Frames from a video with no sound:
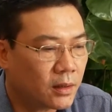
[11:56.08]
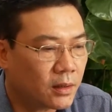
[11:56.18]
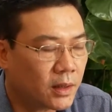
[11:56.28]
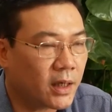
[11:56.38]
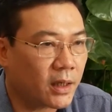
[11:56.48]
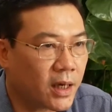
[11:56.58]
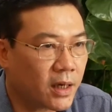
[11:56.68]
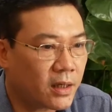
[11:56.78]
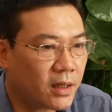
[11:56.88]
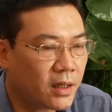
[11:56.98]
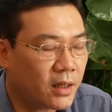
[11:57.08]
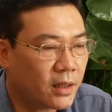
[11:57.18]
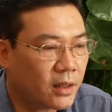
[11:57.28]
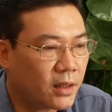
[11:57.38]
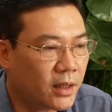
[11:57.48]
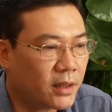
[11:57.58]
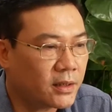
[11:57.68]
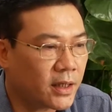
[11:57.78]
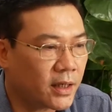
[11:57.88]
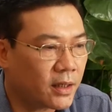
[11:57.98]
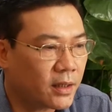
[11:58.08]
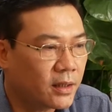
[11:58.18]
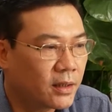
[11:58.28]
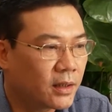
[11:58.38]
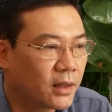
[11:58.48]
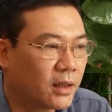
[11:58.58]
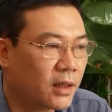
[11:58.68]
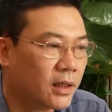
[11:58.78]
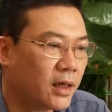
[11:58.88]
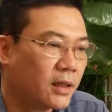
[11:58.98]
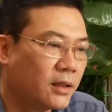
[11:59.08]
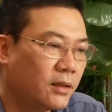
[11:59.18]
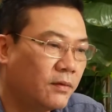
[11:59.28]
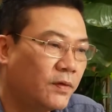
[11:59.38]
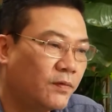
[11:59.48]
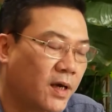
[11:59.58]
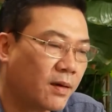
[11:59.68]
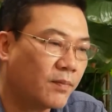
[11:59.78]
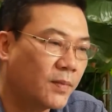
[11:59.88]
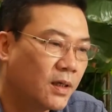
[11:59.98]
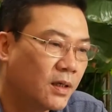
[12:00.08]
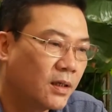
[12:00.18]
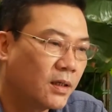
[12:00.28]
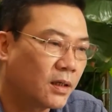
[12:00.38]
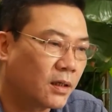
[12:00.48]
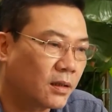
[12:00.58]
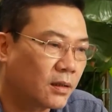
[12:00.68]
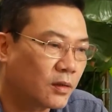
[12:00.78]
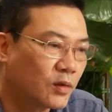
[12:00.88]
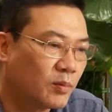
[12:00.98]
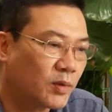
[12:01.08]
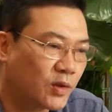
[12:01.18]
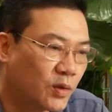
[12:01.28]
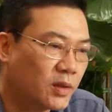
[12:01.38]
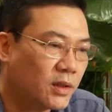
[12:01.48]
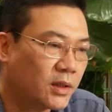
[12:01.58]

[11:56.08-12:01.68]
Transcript: ờ, nể nang e rẻ nên là các cái vi phạm uh, của một số cơ